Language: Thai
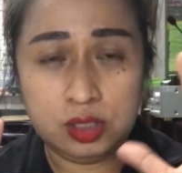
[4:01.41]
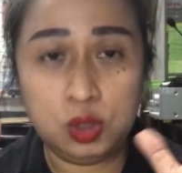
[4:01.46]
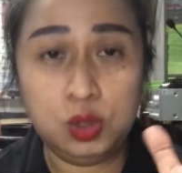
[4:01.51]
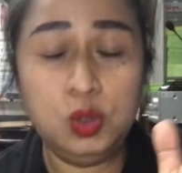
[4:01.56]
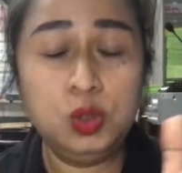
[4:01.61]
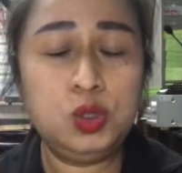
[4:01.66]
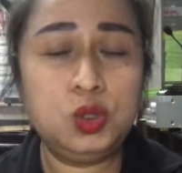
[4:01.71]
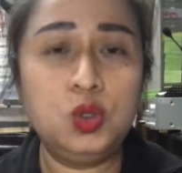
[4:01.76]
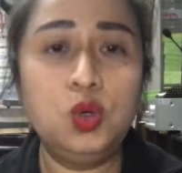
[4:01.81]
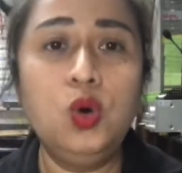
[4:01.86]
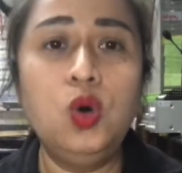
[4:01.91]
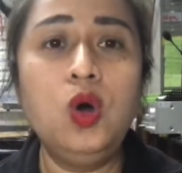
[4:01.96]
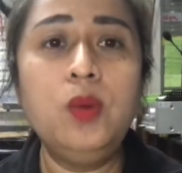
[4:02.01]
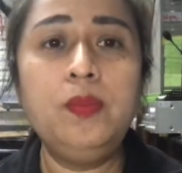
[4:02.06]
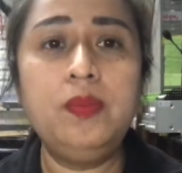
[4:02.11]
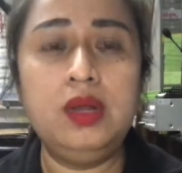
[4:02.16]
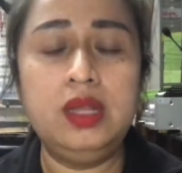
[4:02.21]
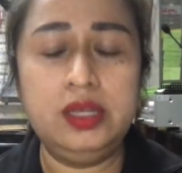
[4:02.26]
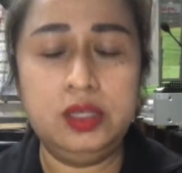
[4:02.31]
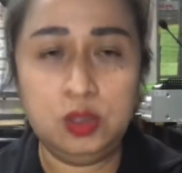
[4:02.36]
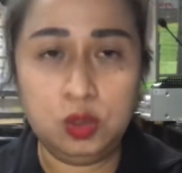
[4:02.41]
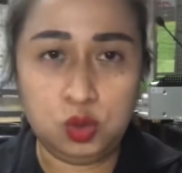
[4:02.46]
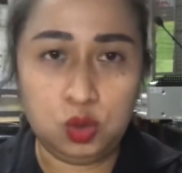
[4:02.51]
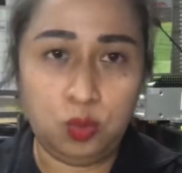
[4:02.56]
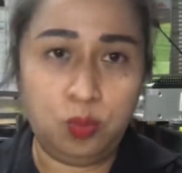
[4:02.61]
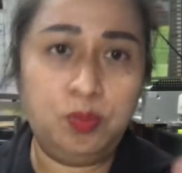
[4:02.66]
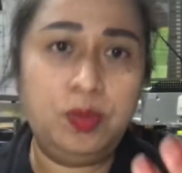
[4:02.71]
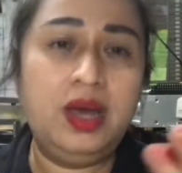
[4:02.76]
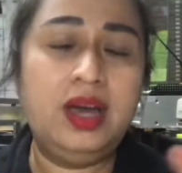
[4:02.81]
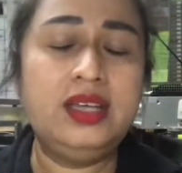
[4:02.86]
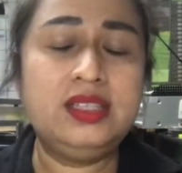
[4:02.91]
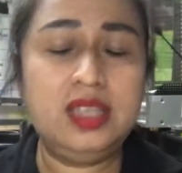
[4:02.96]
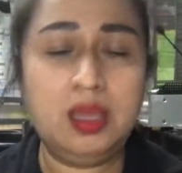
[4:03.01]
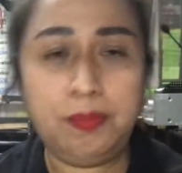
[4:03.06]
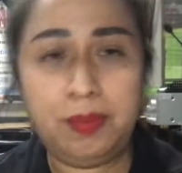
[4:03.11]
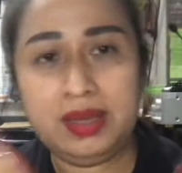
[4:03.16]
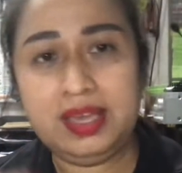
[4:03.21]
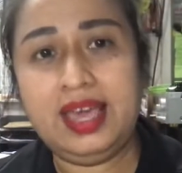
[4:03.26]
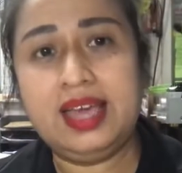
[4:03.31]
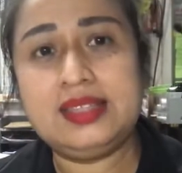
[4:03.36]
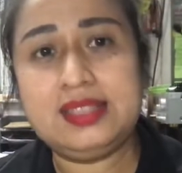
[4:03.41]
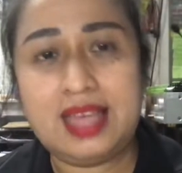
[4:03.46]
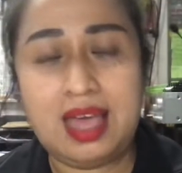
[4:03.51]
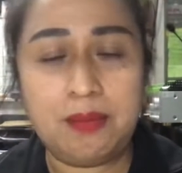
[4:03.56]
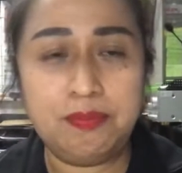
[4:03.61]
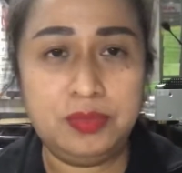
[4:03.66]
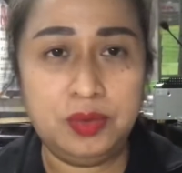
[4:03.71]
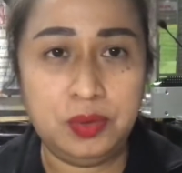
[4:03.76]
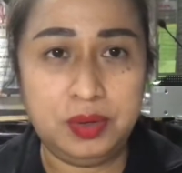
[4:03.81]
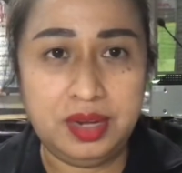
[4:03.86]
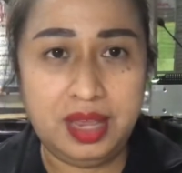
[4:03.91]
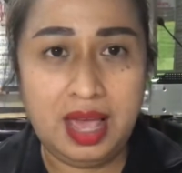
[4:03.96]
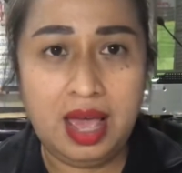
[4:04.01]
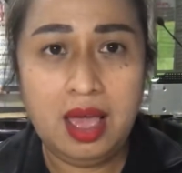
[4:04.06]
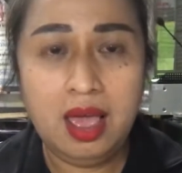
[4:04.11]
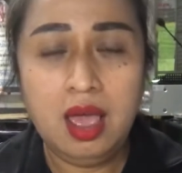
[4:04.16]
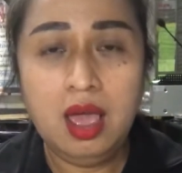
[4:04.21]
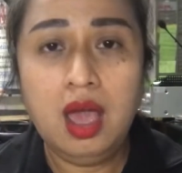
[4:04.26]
YouTube หรือยูทูบเบอร์ที่ป้าแขกทำอยู่เนี่ย